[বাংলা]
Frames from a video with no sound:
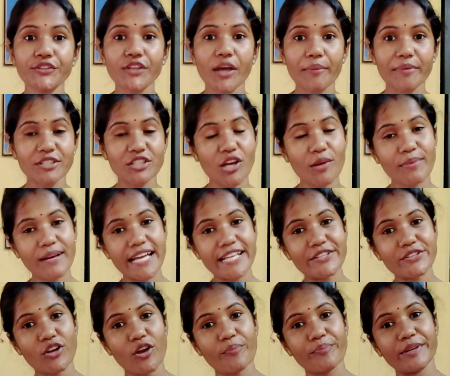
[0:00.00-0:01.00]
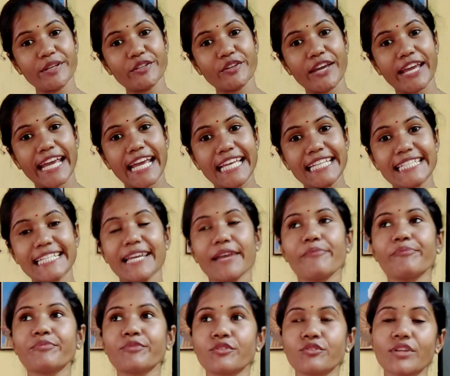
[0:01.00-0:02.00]
তো আমার সব কাজ কমপ্লিট হয়ে গেছে
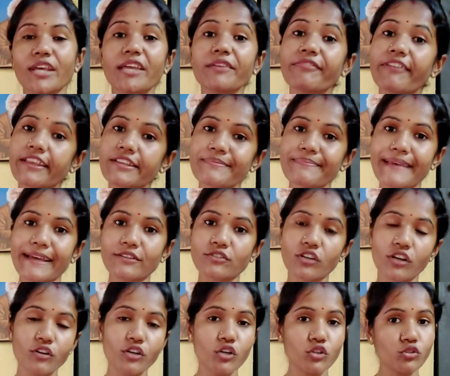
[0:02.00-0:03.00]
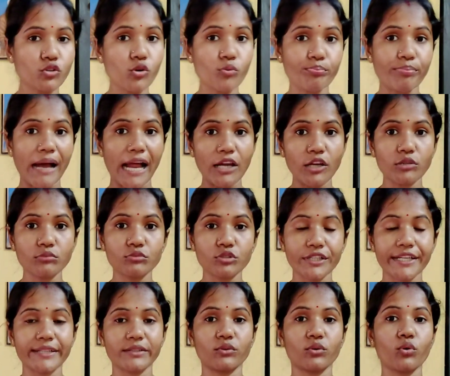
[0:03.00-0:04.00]
তো এই ফেস প্যাকটাও না খুব ভালো
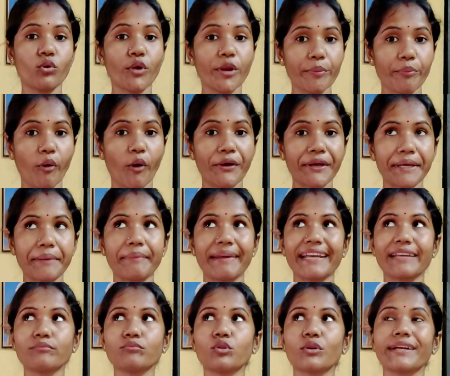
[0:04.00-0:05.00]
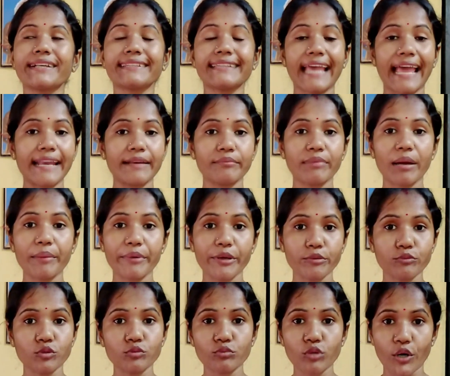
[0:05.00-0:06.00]
মুখের গ্লোয়ের পক্ষে মানে মুখের ট্যান ভাব
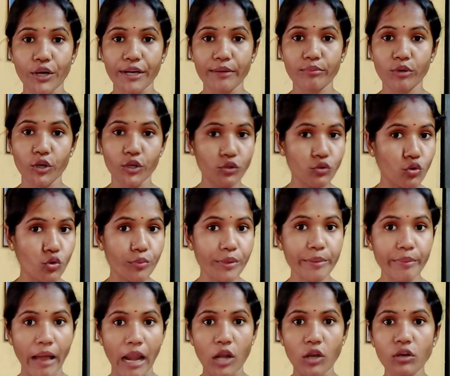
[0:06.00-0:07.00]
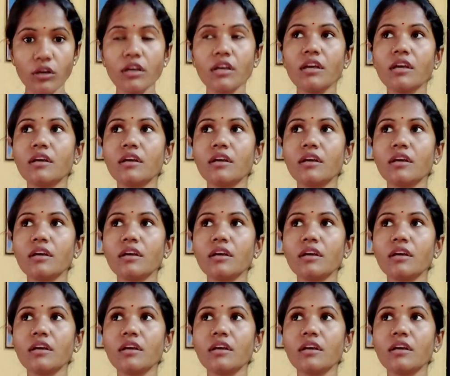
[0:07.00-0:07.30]
রিমুভ করার পক্ষে খুবই ভালো